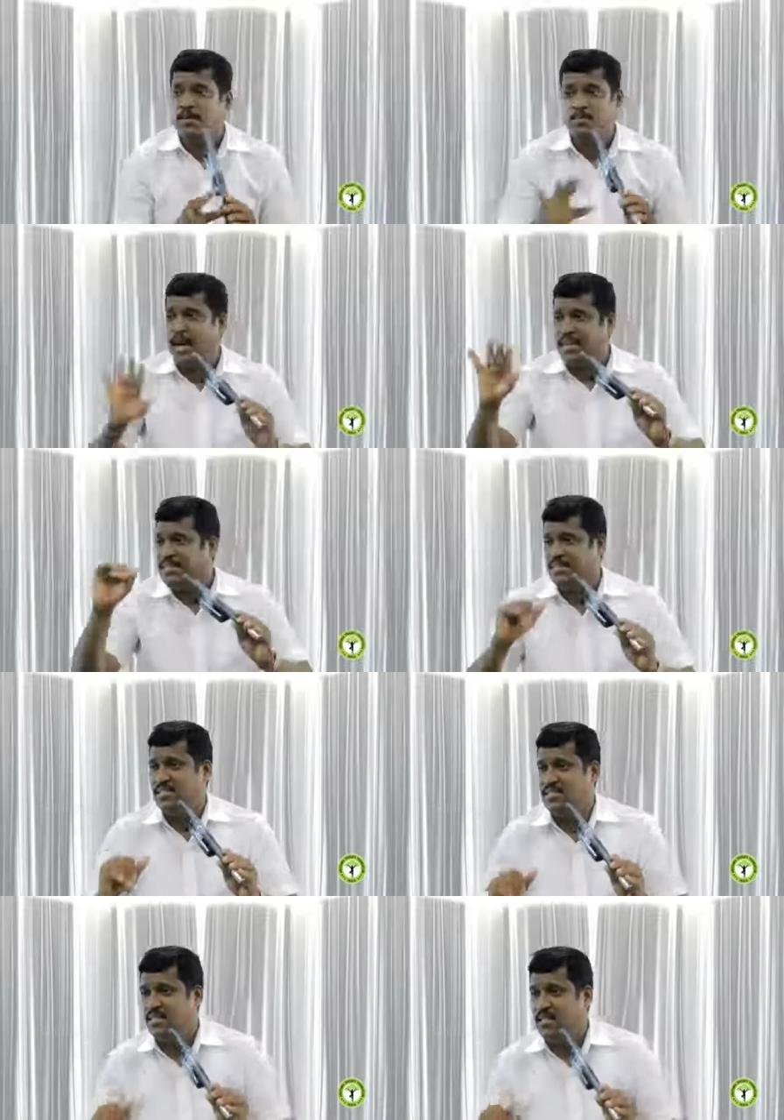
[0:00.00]
அப்போ
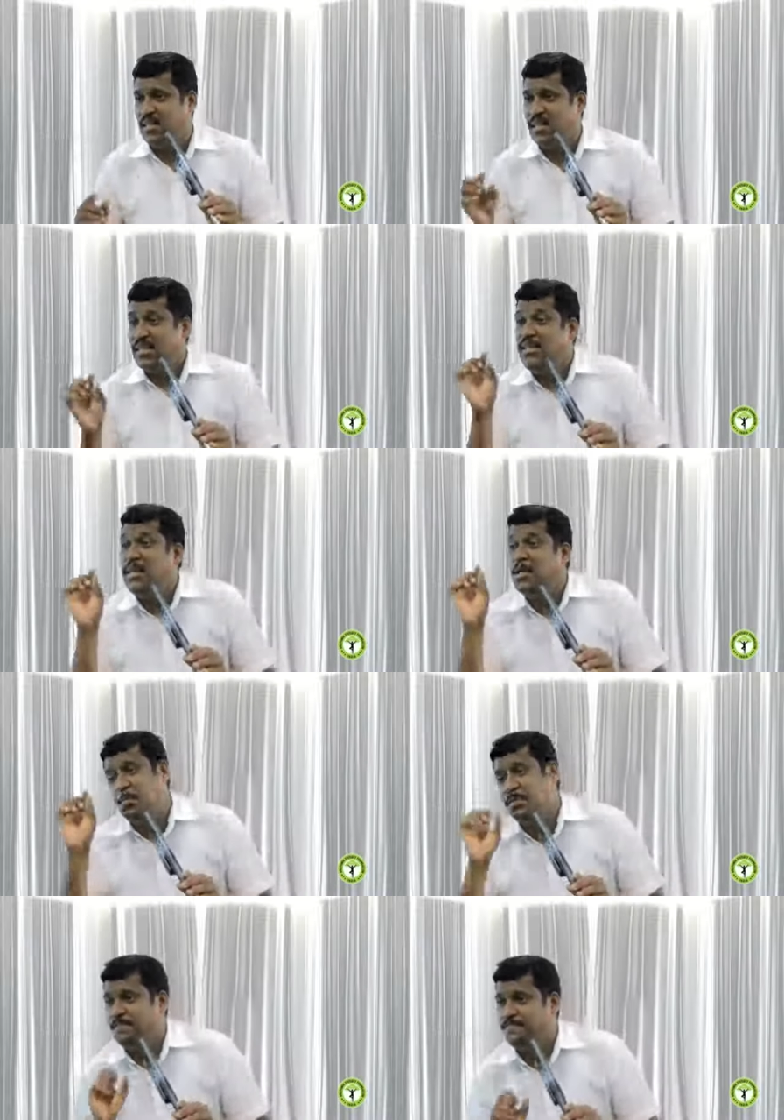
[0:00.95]
அடுத்தது
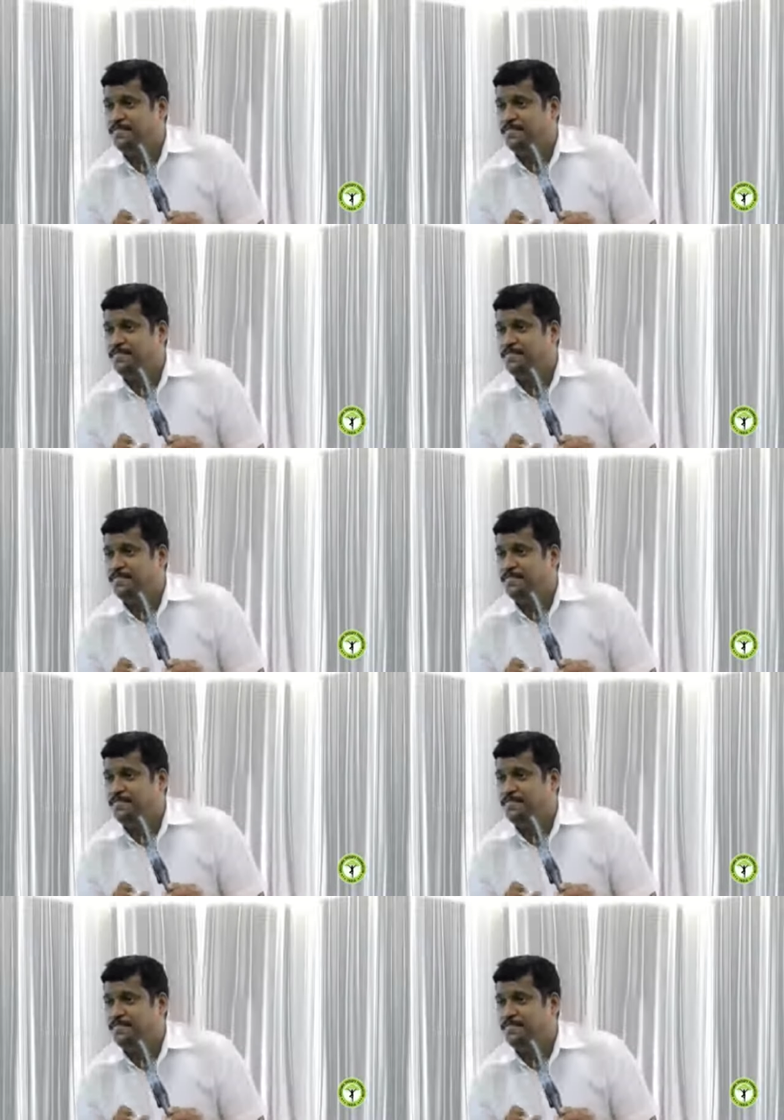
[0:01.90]
நெருப்பு